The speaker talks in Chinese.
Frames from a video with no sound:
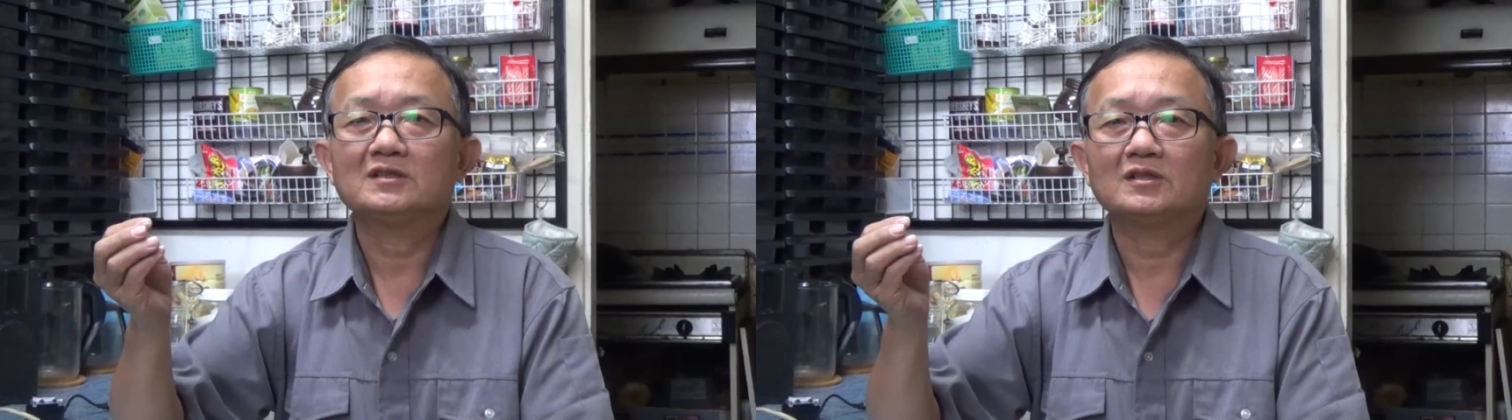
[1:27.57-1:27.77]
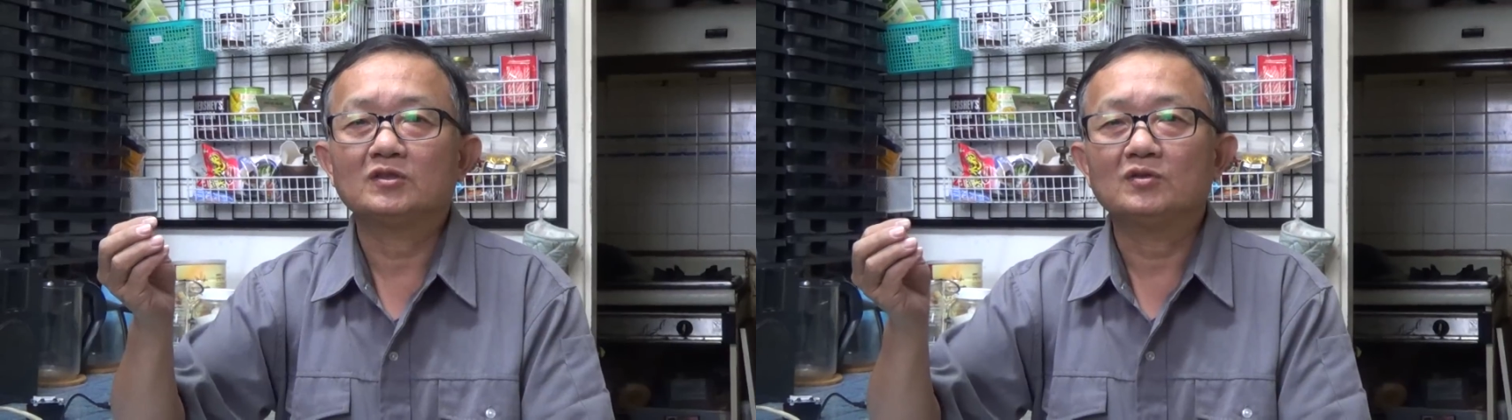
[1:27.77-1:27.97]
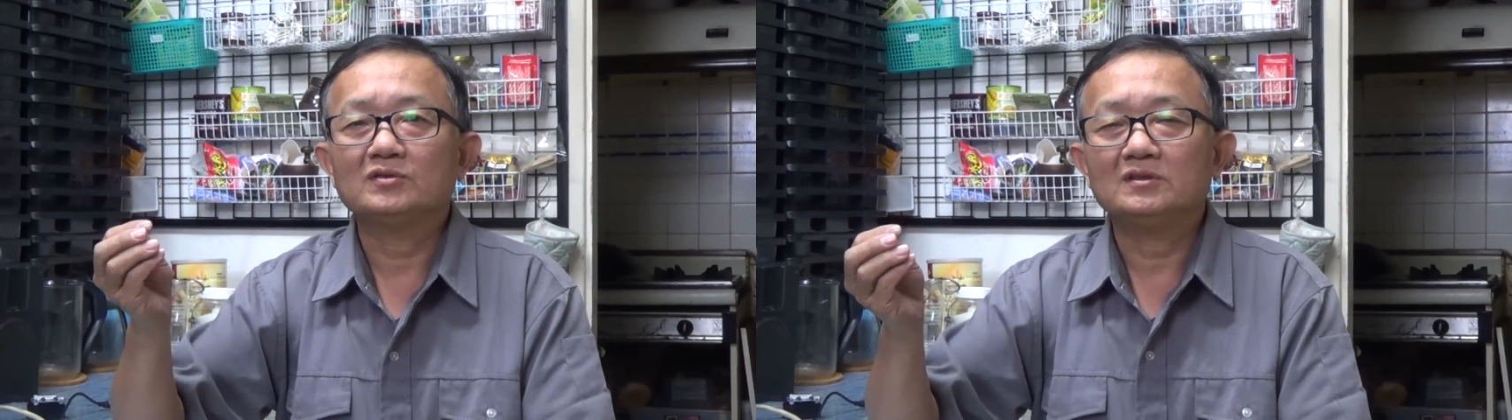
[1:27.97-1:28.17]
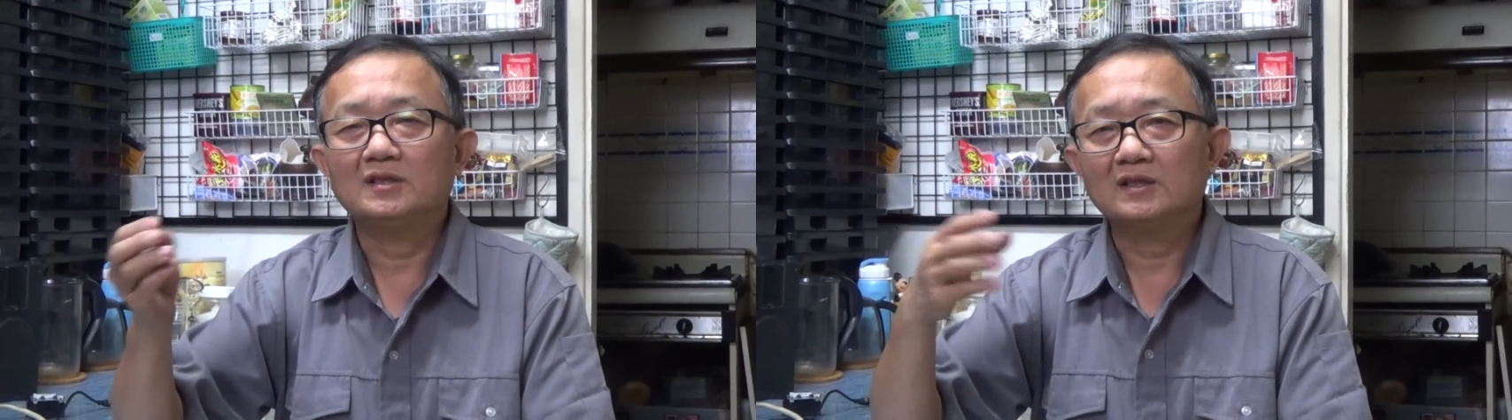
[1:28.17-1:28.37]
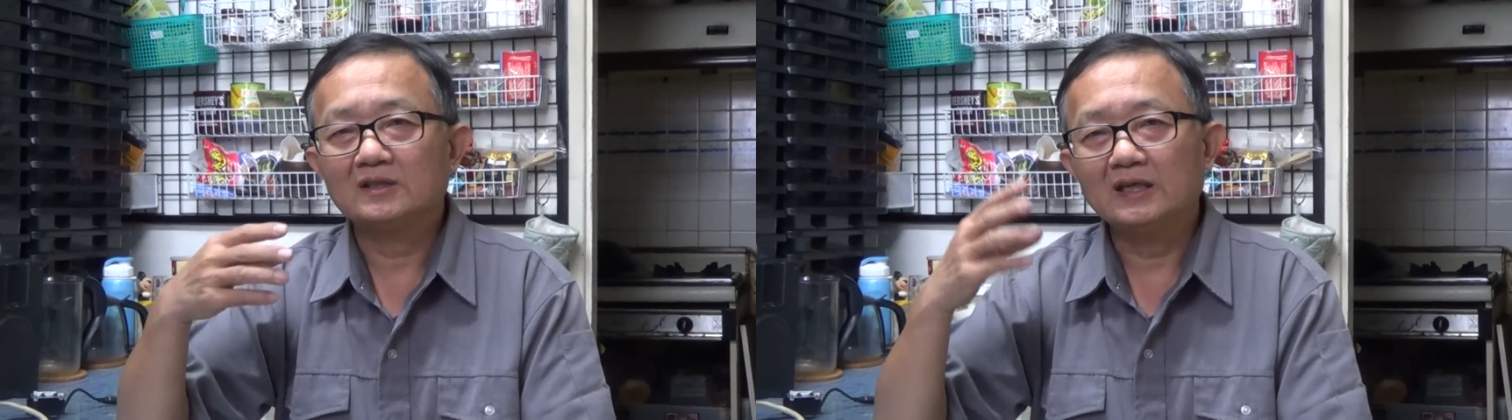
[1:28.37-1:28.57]
这个东西
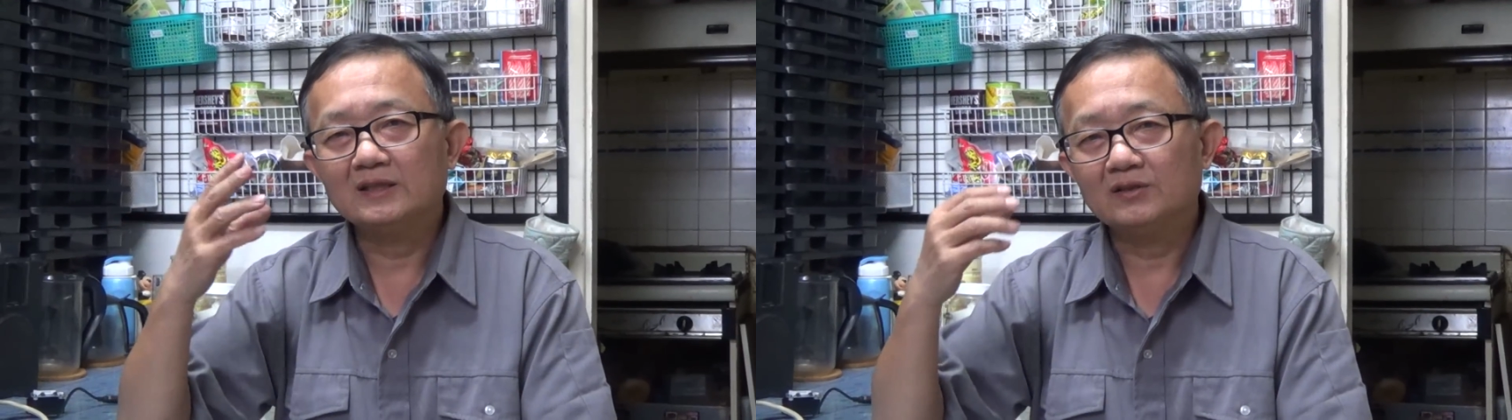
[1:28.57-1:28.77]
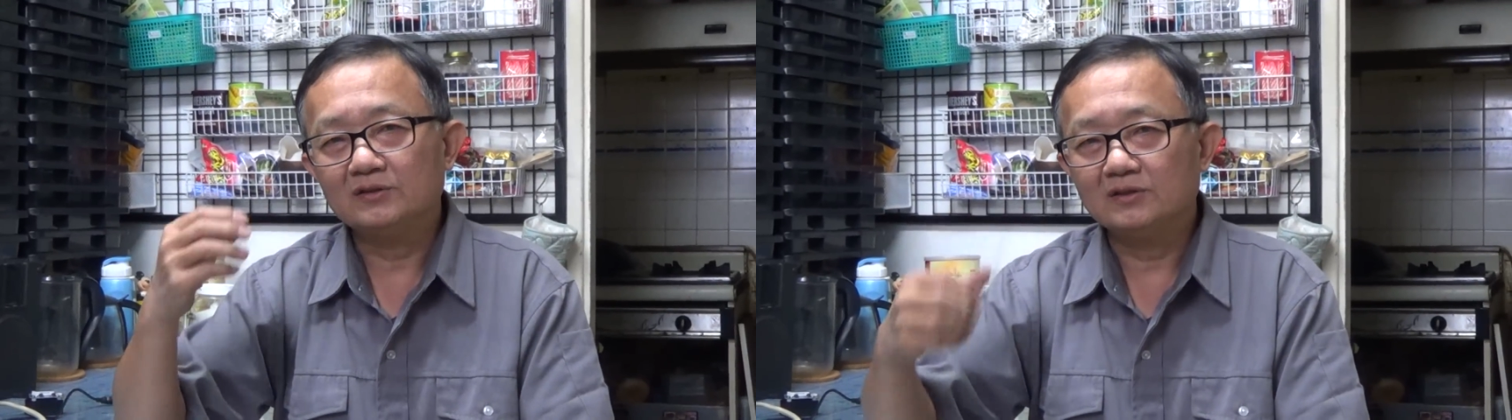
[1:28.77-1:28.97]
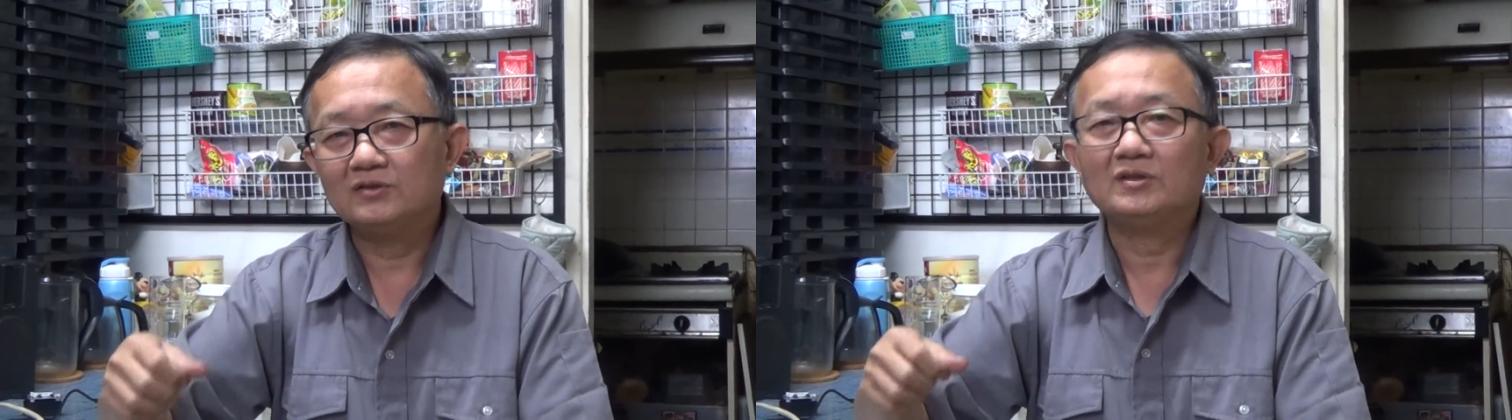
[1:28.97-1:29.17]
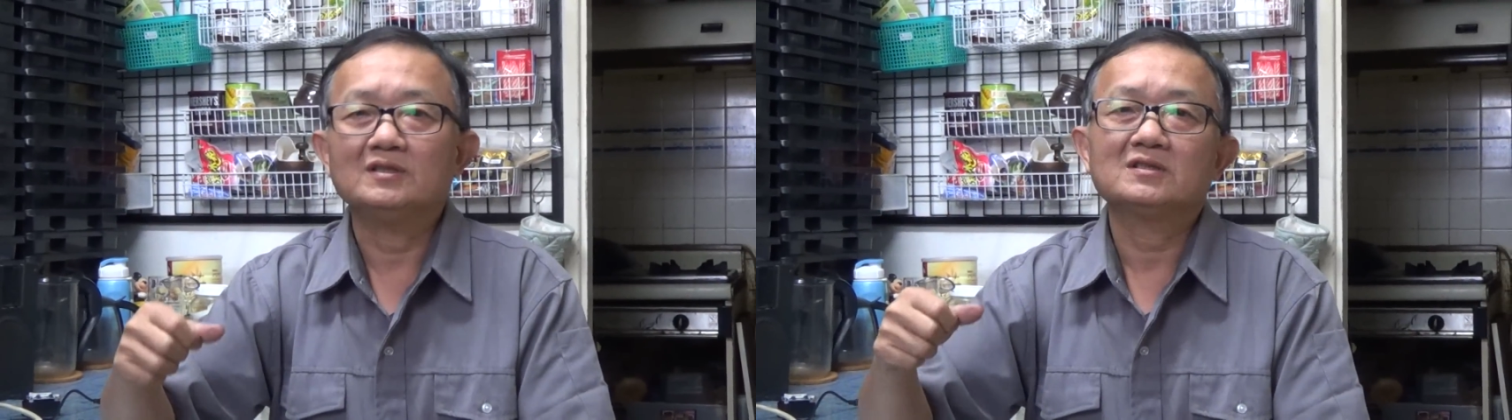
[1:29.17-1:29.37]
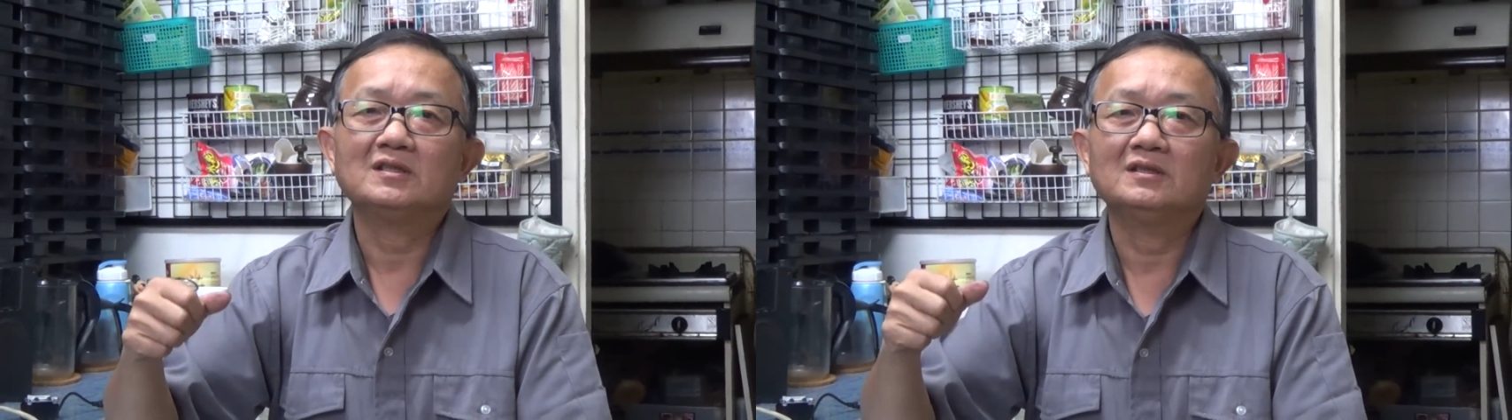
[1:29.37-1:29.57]
啊带到你的
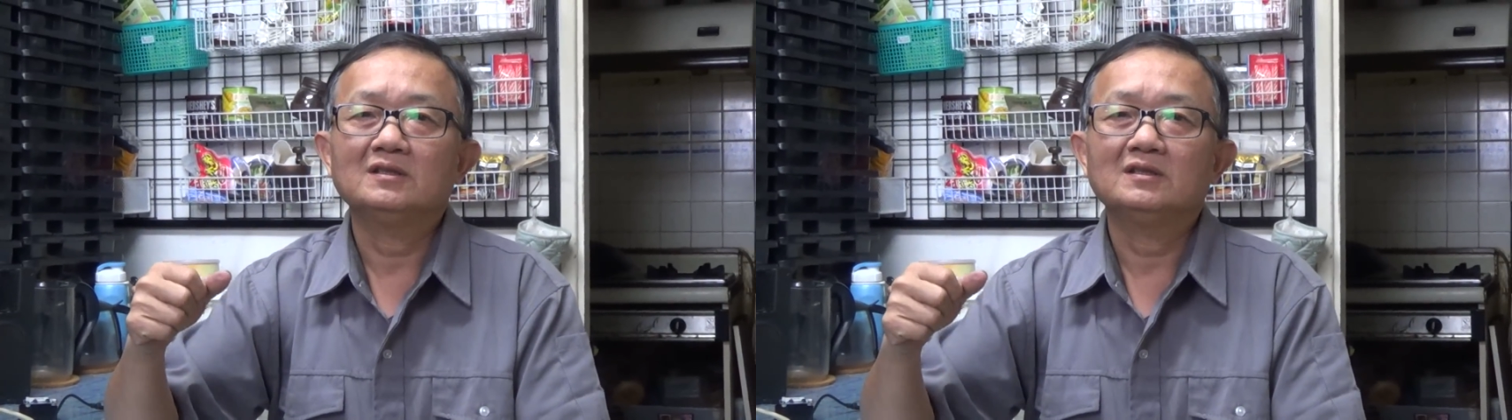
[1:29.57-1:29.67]
全身，